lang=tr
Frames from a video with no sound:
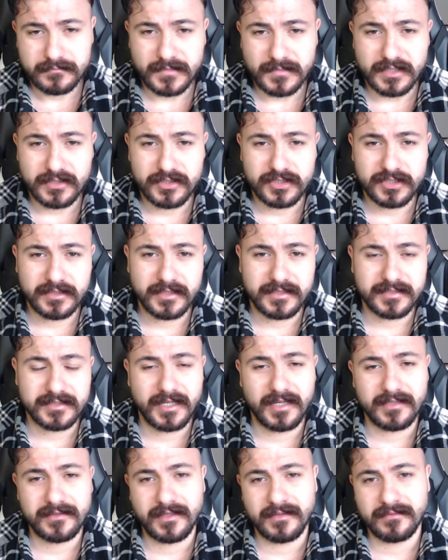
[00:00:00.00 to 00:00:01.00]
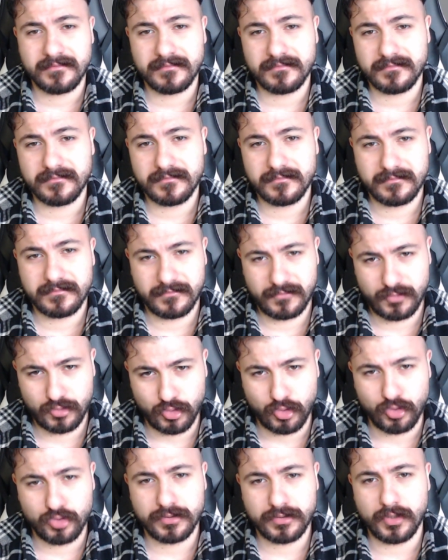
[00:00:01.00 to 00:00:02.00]
İşte zaten
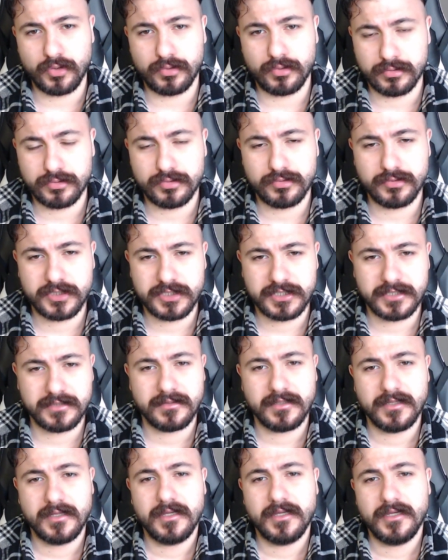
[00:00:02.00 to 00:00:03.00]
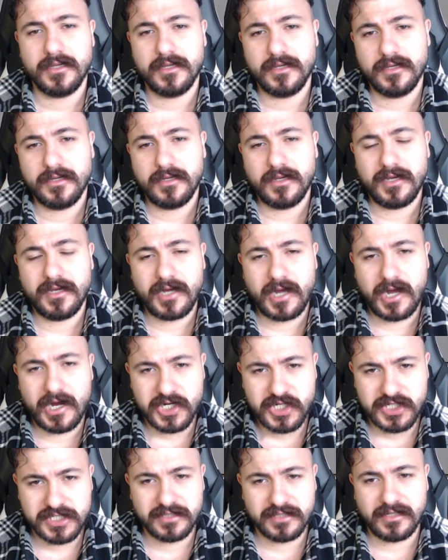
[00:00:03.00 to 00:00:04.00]
doğuda olduğu için
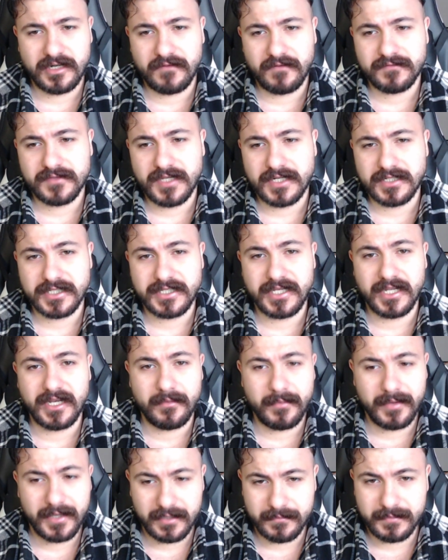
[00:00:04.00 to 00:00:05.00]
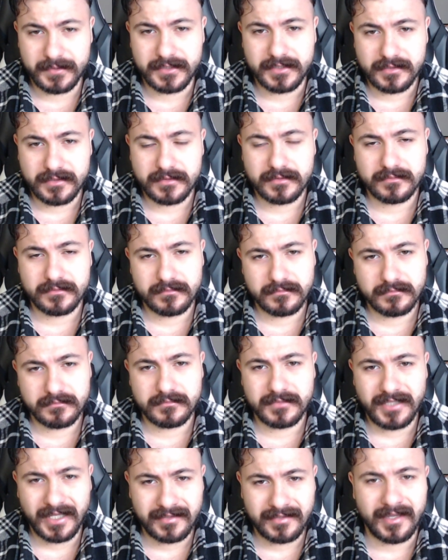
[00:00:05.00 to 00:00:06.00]
aşırı taraftar da gelemeyebilir
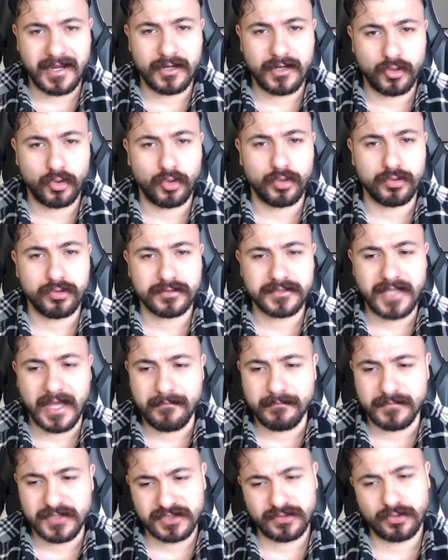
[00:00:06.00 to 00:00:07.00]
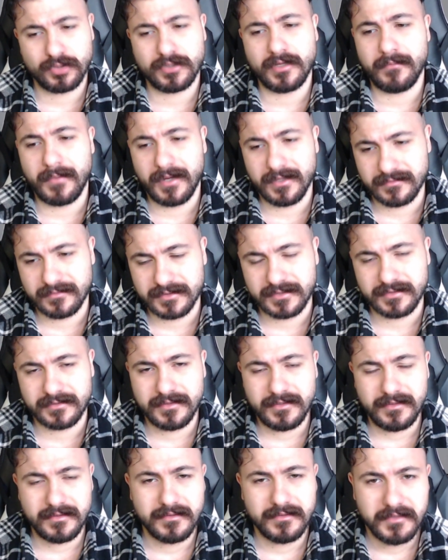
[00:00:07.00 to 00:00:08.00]
yeterli olur denmiştir. O da
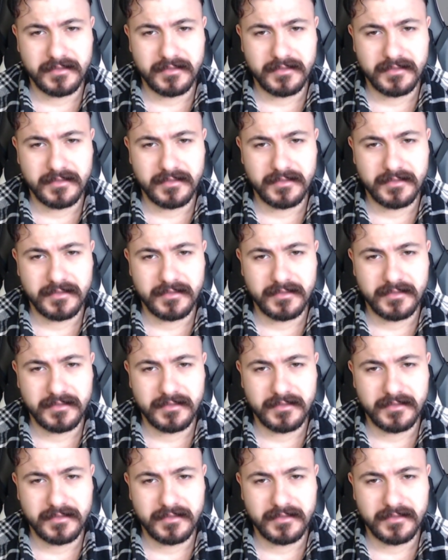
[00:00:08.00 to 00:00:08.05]
mantıklı.